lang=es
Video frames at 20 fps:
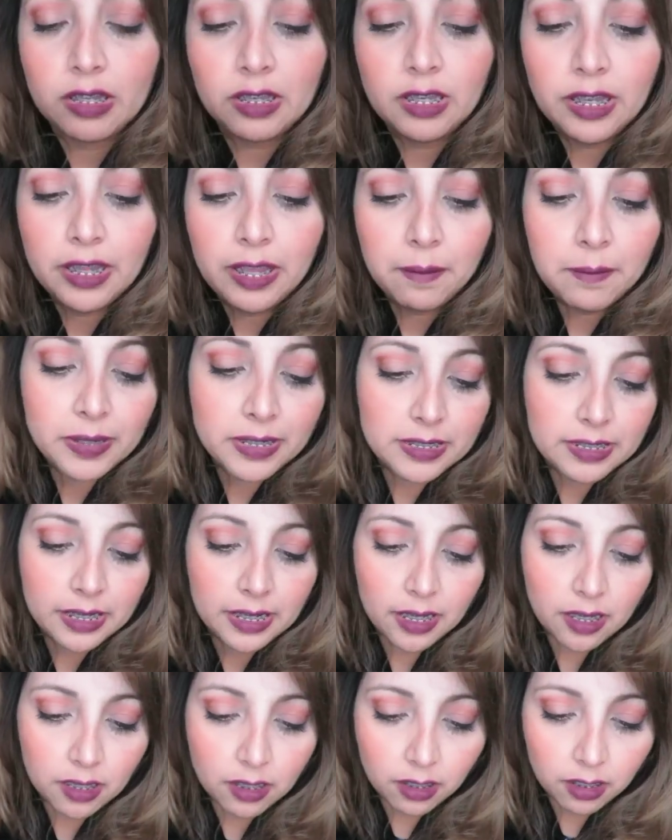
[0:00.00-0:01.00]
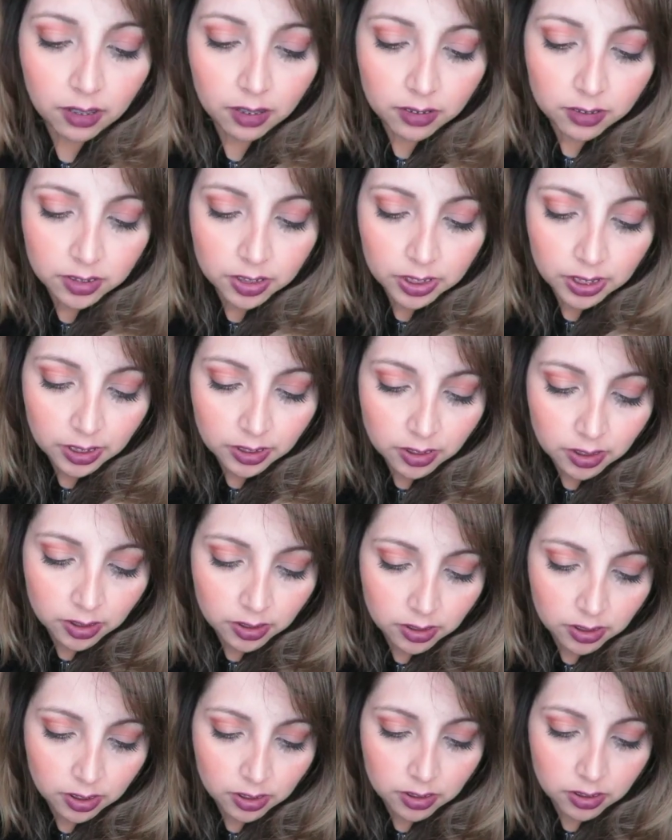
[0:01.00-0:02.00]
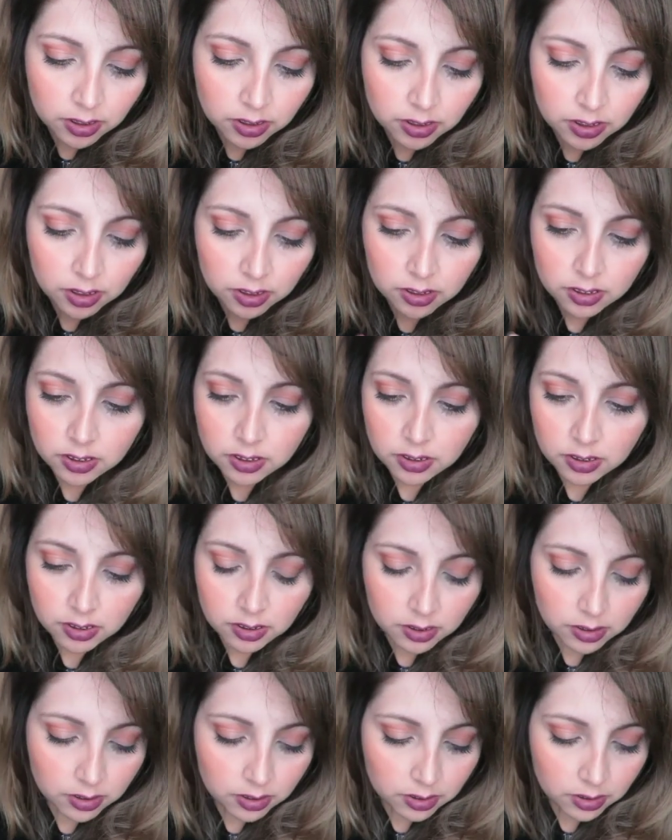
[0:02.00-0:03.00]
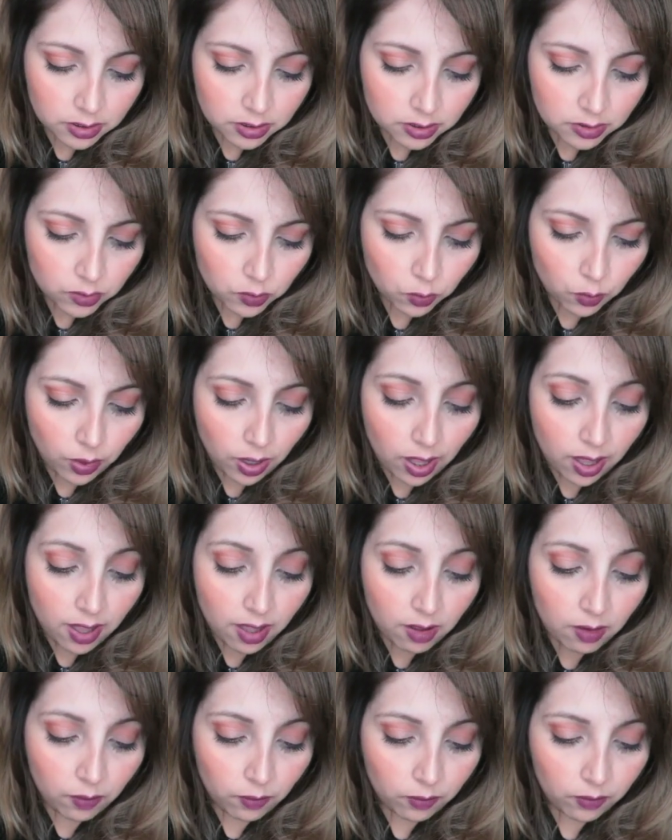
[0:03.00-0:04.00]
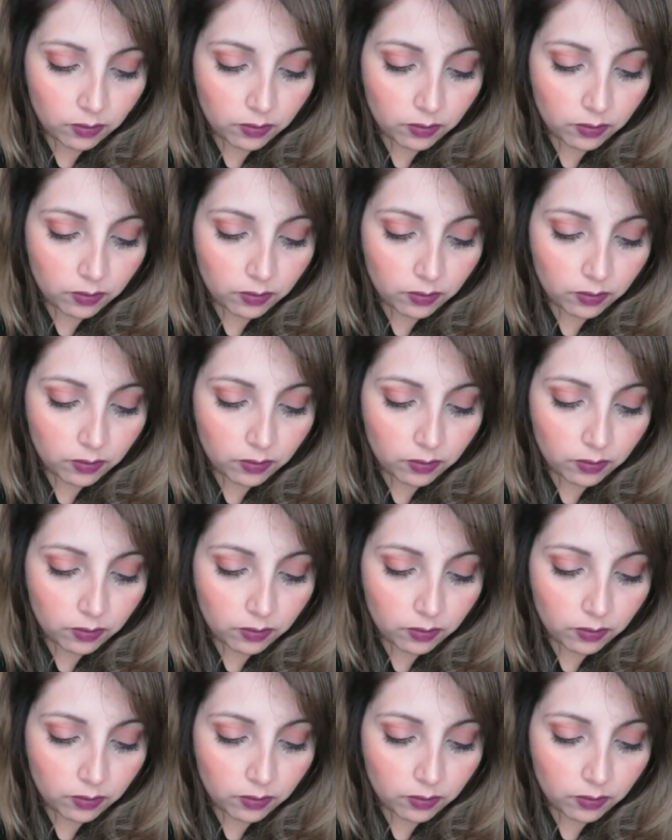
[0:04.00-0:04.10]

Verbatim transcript: Tiene que verse chachi, chachi, chachi. ¡Wow!